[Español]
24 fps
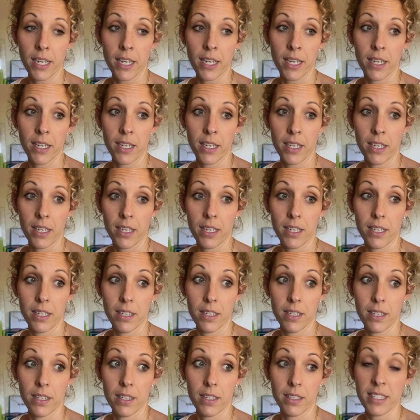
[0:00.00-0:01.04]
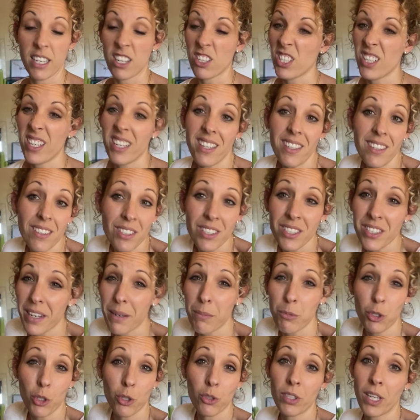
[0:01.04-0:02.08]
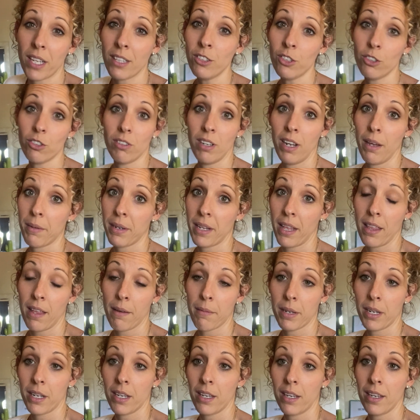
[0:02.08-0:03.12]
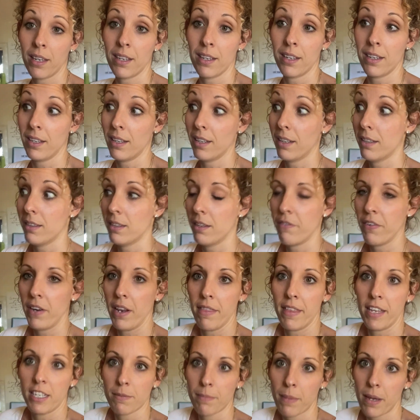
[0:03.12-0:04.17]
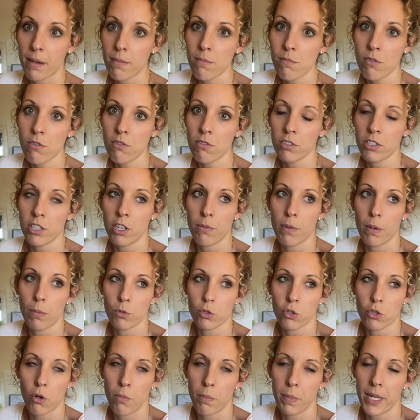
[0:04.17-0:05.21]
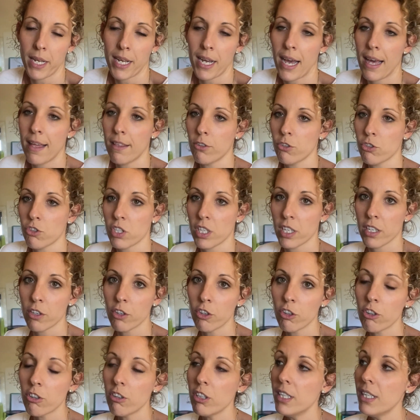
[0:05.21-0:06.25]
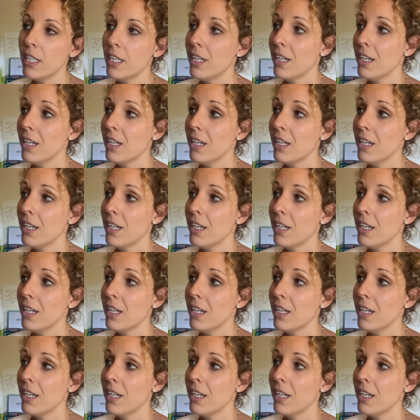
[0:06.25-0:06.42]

eh, ya os, iremos contando, la verdad, a ver qué, diferencias vemos, si lo vemos complicado, si no.